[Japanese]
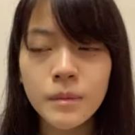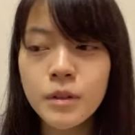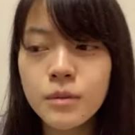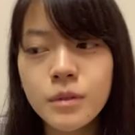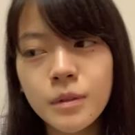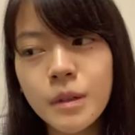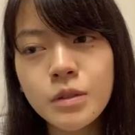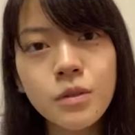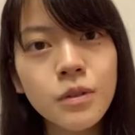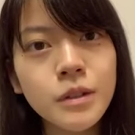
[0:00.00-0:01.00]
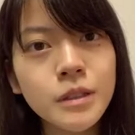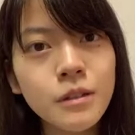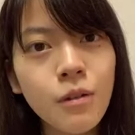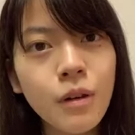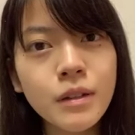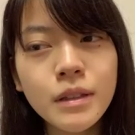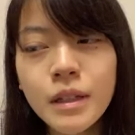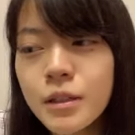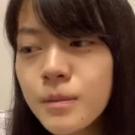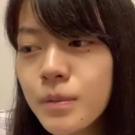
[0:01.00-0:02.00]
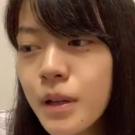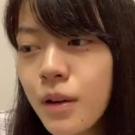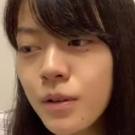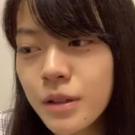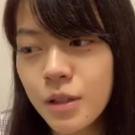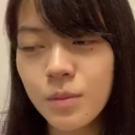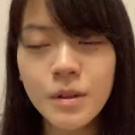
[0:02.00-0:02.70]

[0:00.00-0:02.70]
まあでもね、まあ、それより私はワンダイクプライオリティ